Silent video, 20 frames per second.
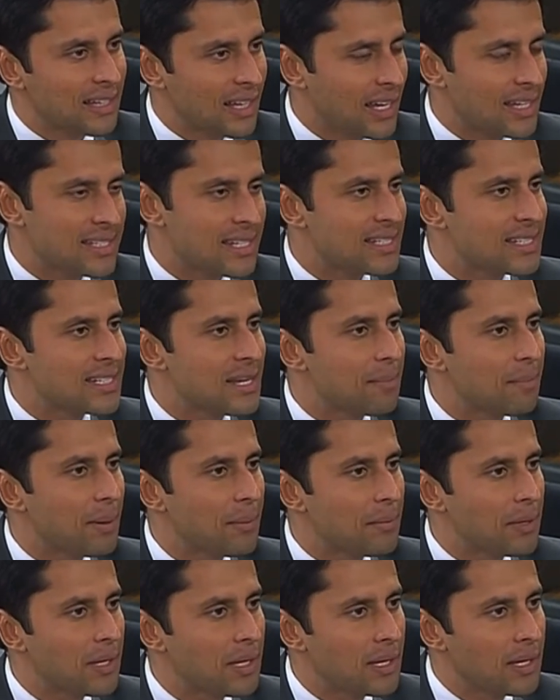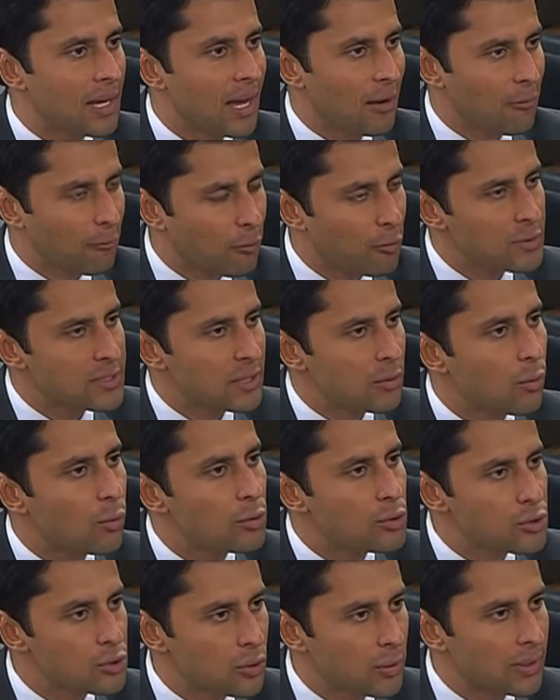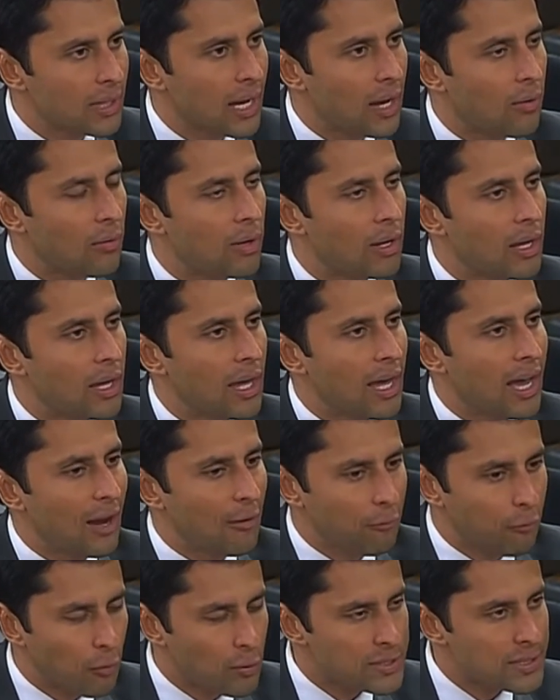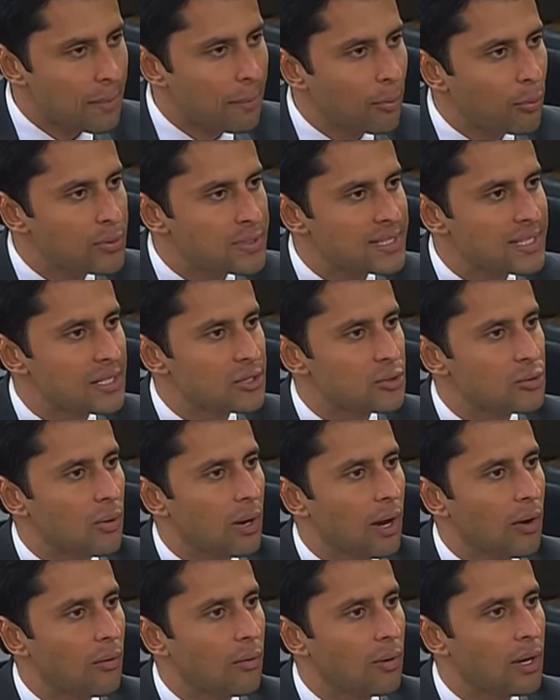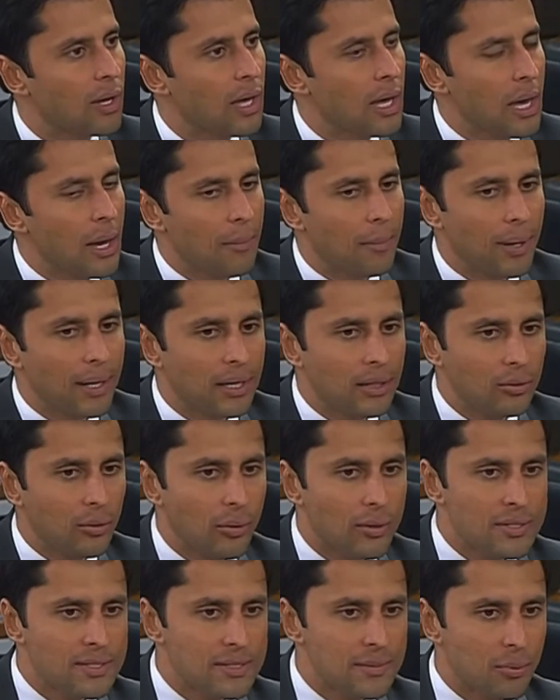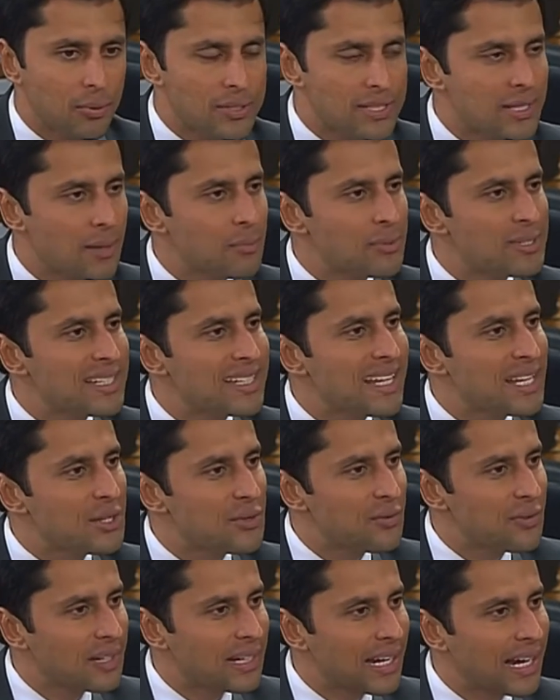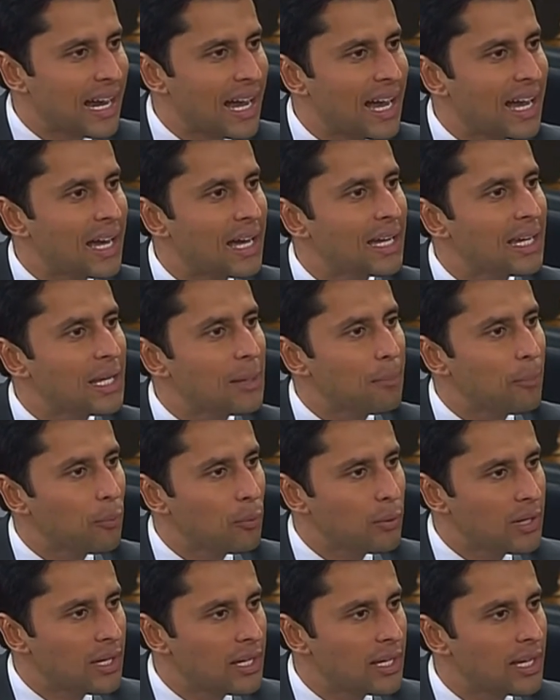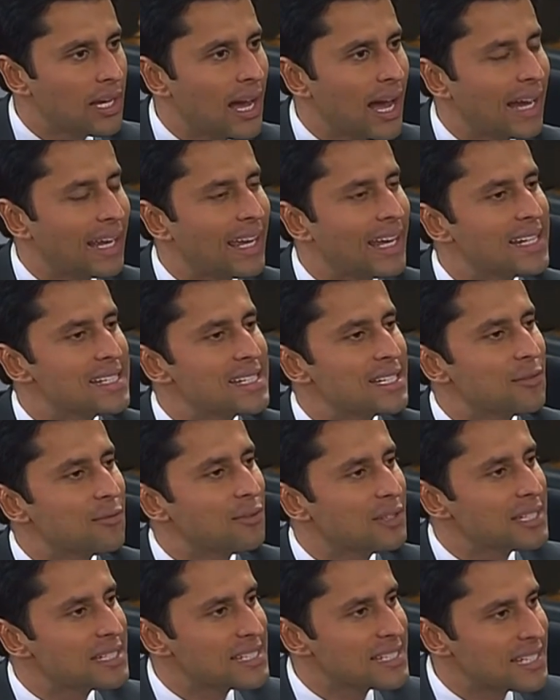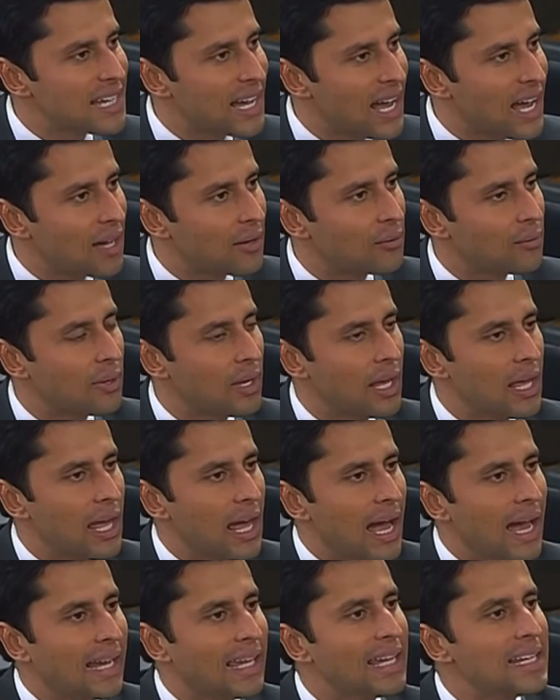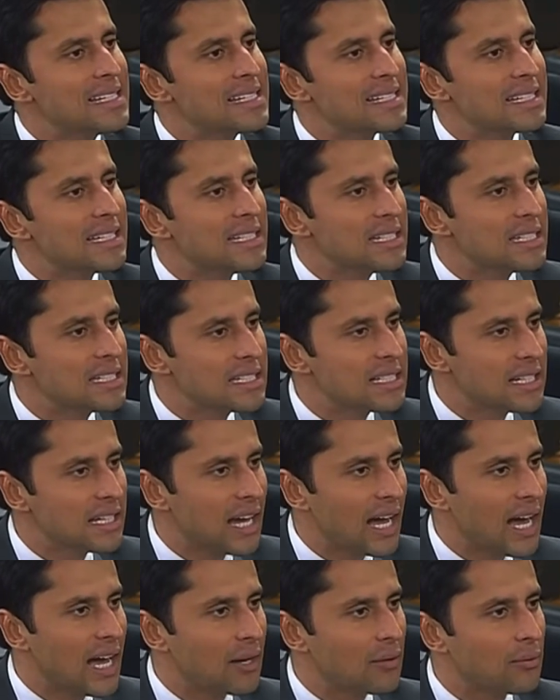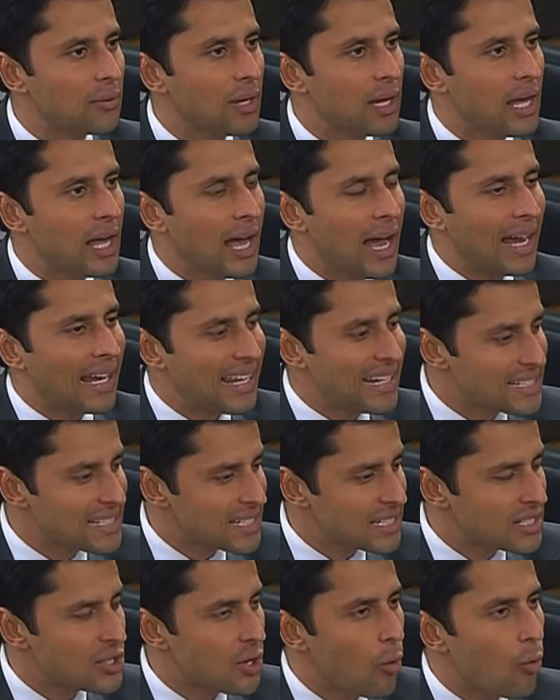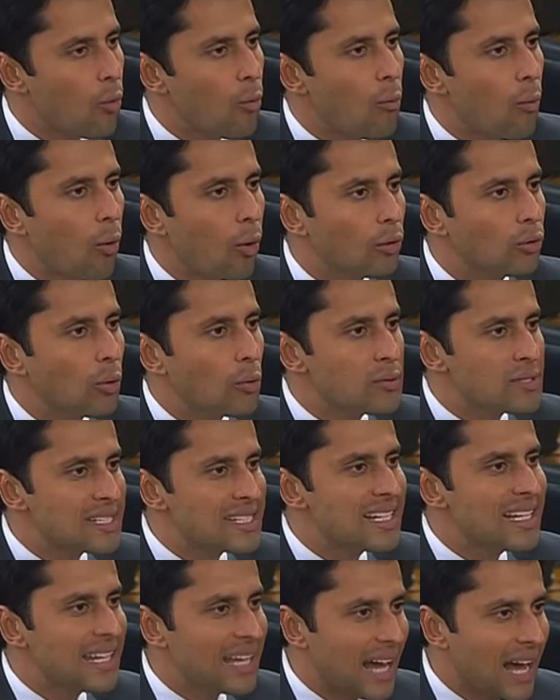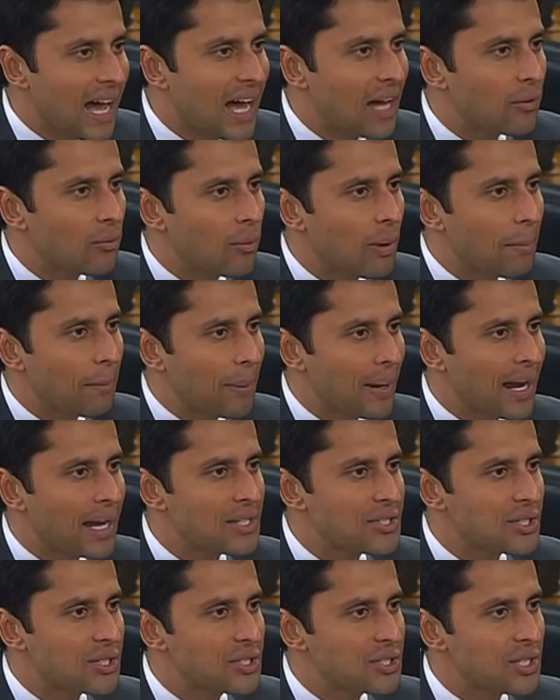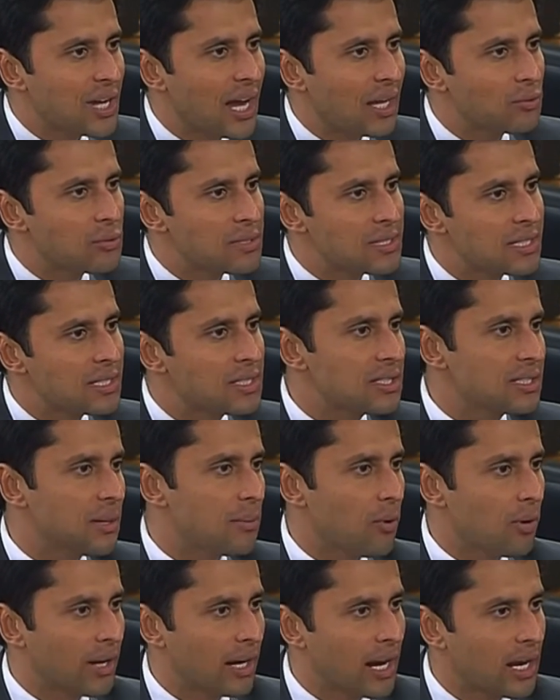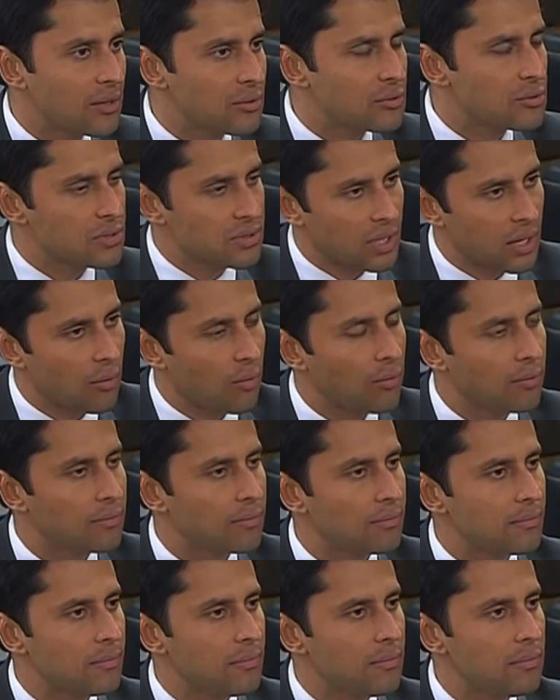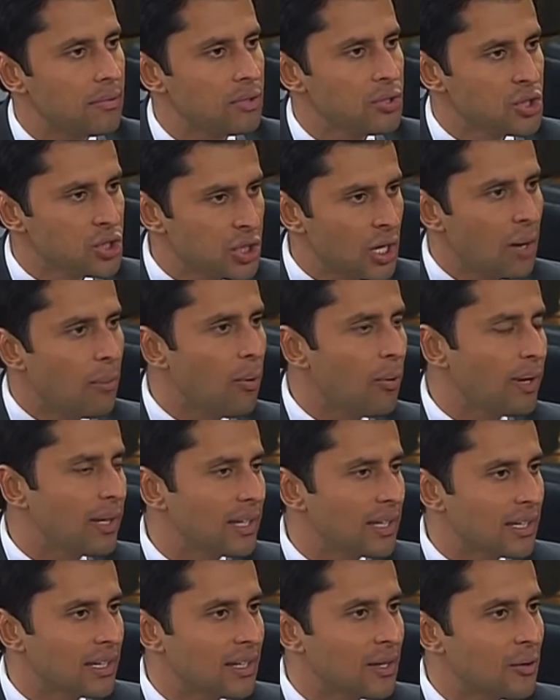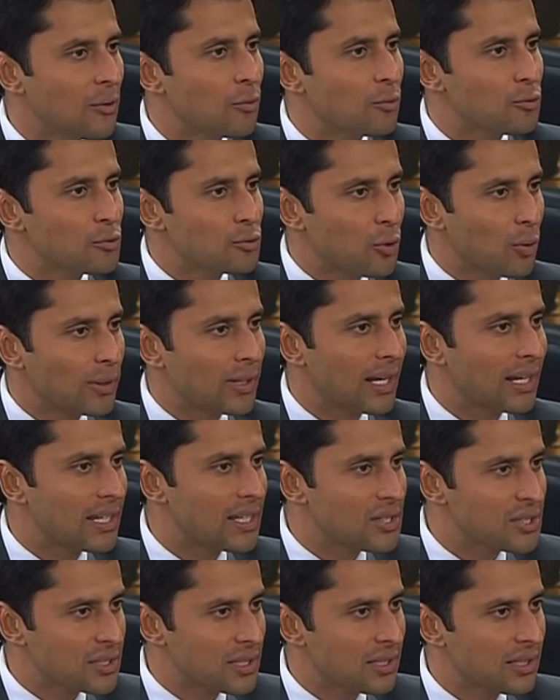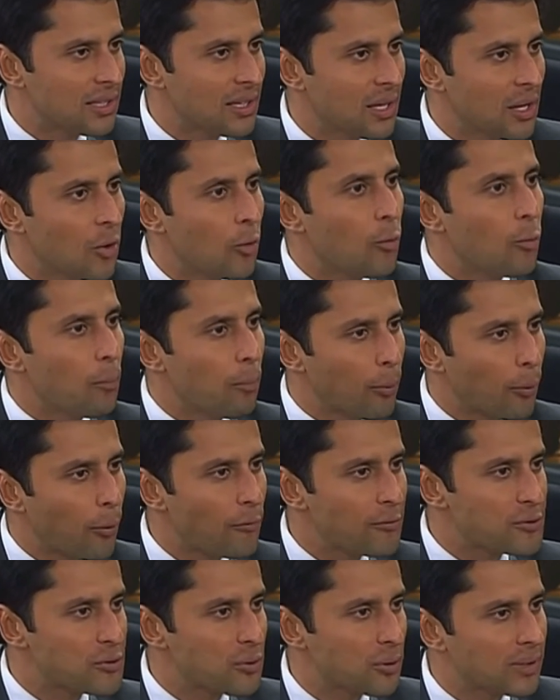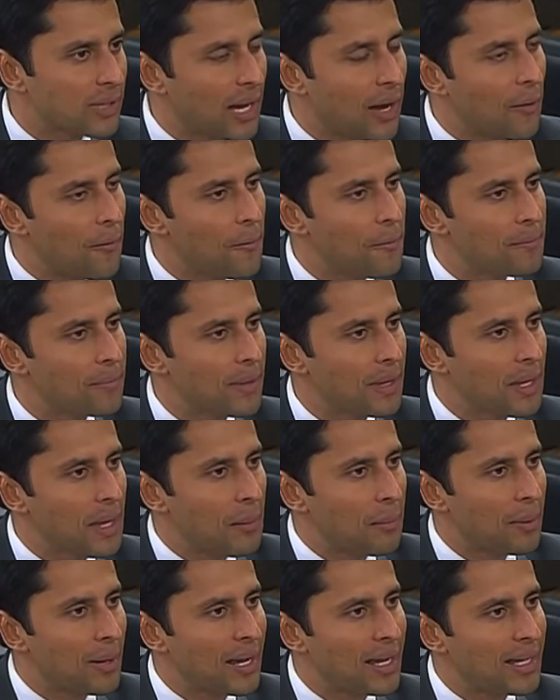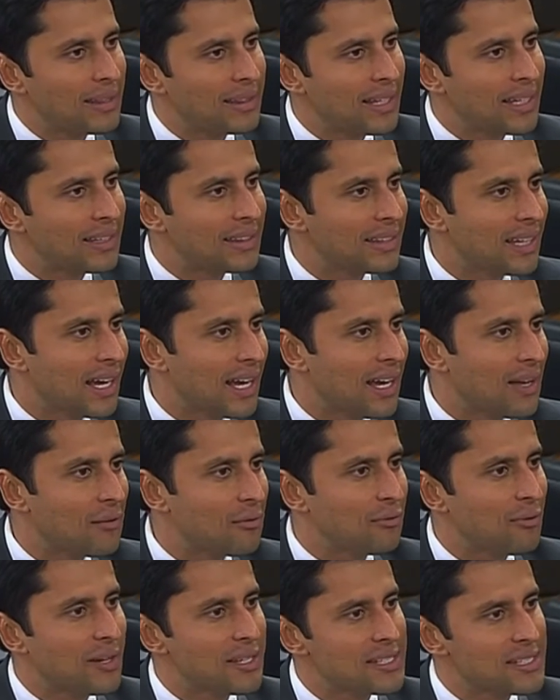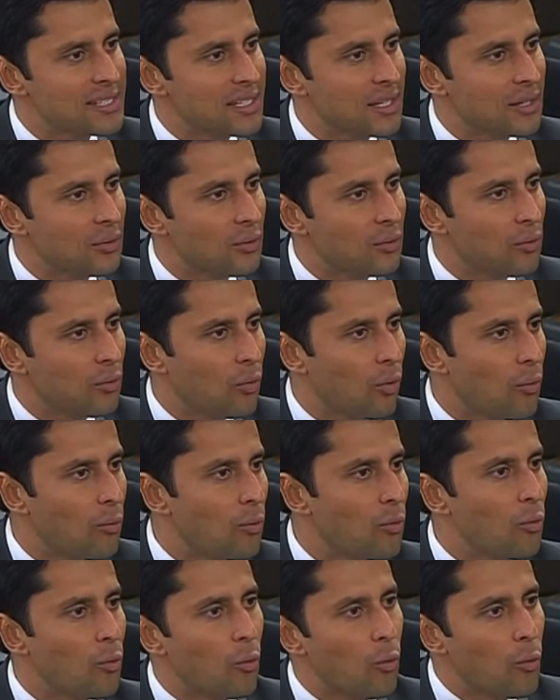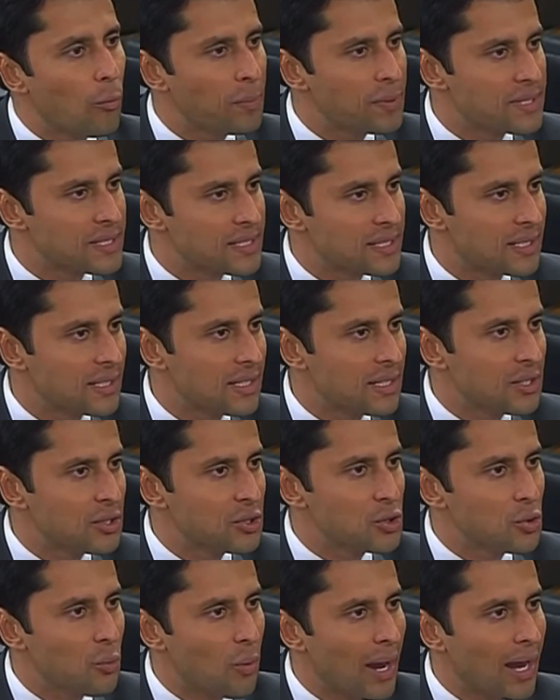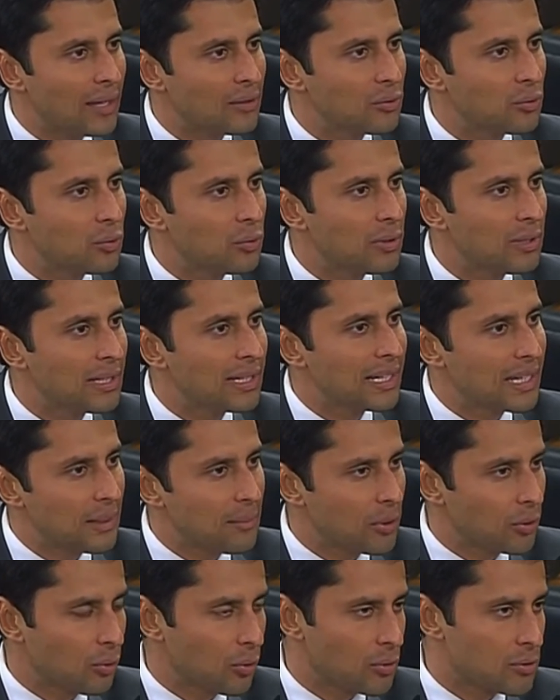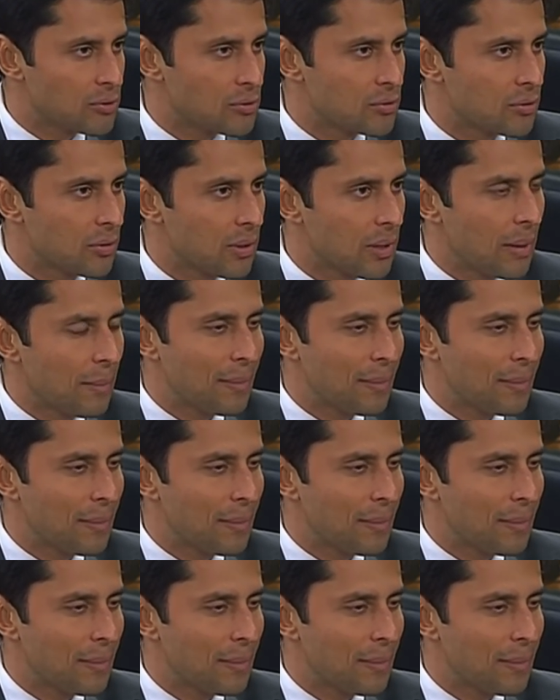essa CPMI, a força constitucional, a força processual, para que nós possamos identificar e punir aqueles que financiaram, aqueles que instigaram, aqueles que de algum modo auxiliaram a prática de atos antidemocráticos, não chamam aqui um jornalista, um profissional, para tentar fazê-lo como cúmplice de um ato criminoso.